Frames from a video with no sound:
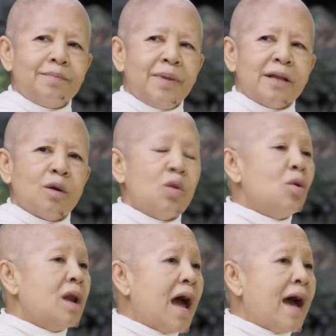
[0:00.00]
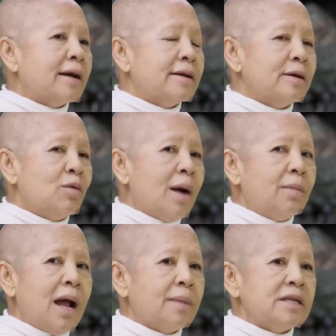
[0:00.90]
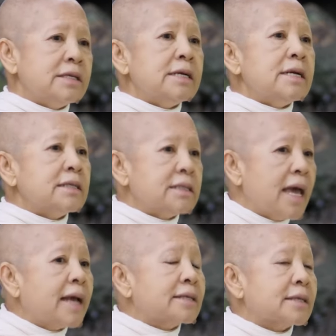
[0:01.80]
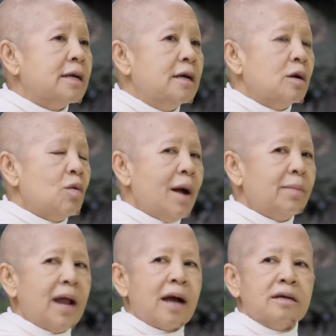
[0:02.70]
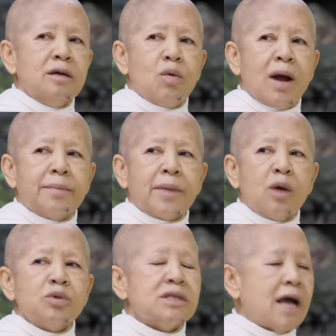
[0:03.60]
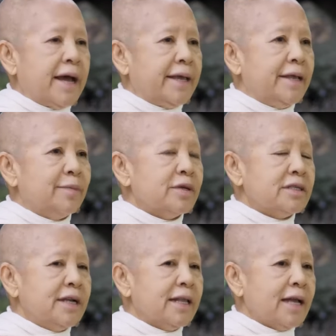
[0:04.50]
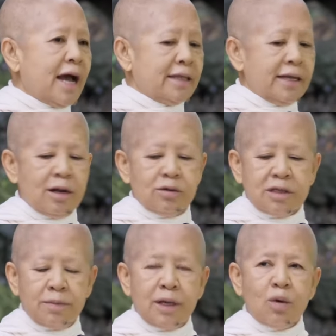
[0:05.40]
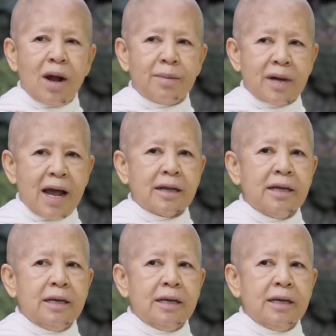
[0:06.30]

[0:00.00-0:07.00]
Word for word: เป็นคู่รักความรักไม่ใช่เรื่องเซ็กส์ความรักคือความเข้าใจเพราะฉะนั้นการที่เราจะมีความรัก